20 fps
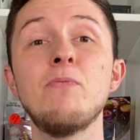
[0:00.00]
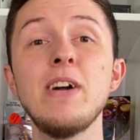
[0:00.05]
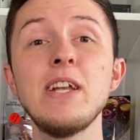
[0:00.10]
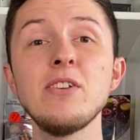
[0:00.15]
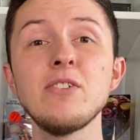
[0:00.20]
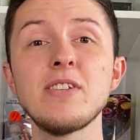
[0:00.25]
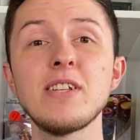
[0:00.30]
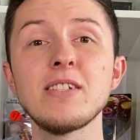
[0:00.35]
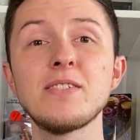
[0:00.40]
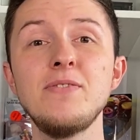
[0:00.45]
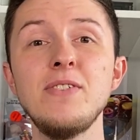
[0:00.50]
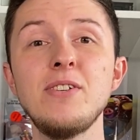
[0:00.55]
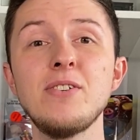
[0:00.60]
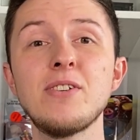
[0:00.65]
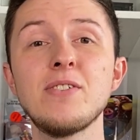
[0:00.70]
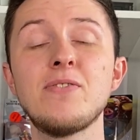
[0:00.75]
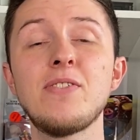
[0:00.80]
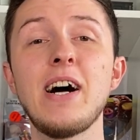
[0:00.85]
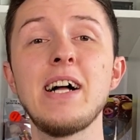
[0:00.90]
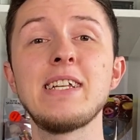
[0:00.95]
Wenn euch das Video
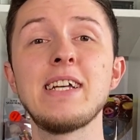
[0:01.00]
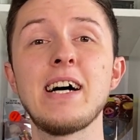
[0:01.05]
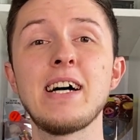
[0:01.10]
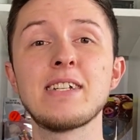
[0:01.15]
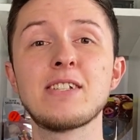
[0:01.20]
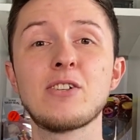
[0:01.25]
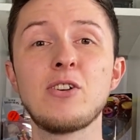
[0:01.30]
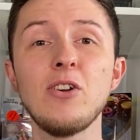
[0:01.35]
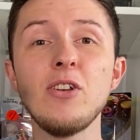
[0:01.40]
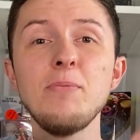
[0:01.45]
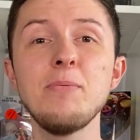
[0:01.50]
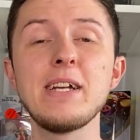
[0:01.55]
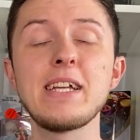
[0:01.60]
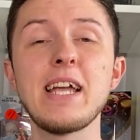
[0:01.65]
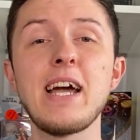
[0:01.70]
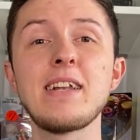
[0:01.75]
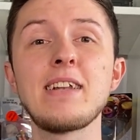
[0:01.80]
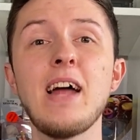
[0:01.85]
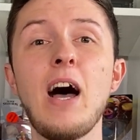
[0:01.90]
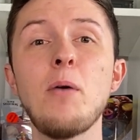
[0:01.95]
gefallen hat, könnt ihr mir
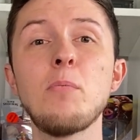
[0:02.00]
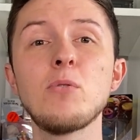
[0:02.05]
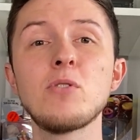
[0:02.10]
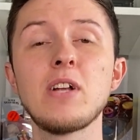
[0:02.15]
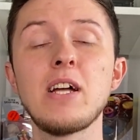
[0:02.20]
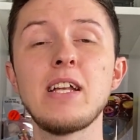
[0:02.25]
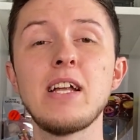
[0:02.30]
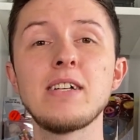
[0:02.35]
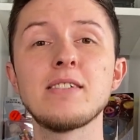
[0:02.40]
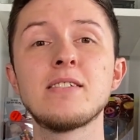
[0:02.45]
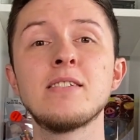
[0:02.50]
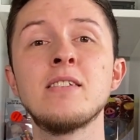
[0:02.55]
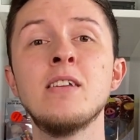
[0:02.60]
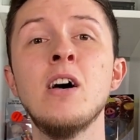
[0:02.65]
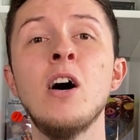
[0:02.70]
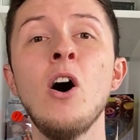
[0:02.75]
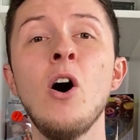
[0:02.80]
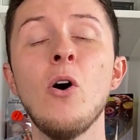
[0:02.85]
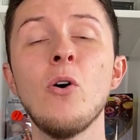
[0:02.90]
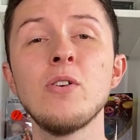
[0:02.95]
gerne ein Abo da lassen
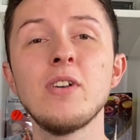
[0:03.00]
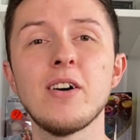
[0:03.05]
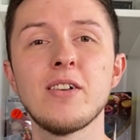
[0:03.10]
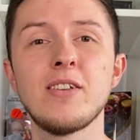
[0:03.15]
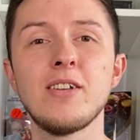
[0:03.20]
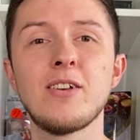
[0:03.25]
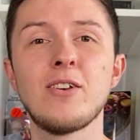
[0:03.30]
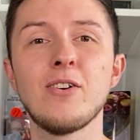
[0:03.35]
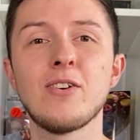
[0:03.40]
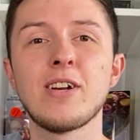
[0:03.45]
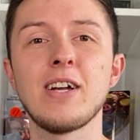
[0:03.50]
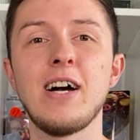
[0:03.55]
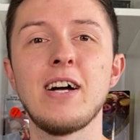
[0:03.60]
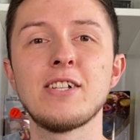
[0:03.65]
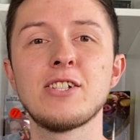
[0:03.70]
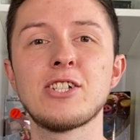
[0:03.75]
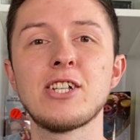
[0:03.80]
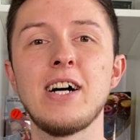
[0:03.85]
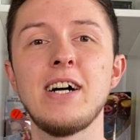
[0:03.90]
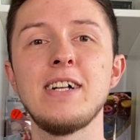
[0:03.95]
und auch die Glocke
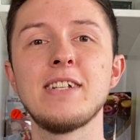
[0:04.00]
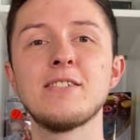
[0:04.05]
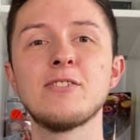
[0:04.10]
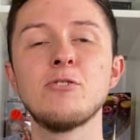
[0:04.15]
anschalten.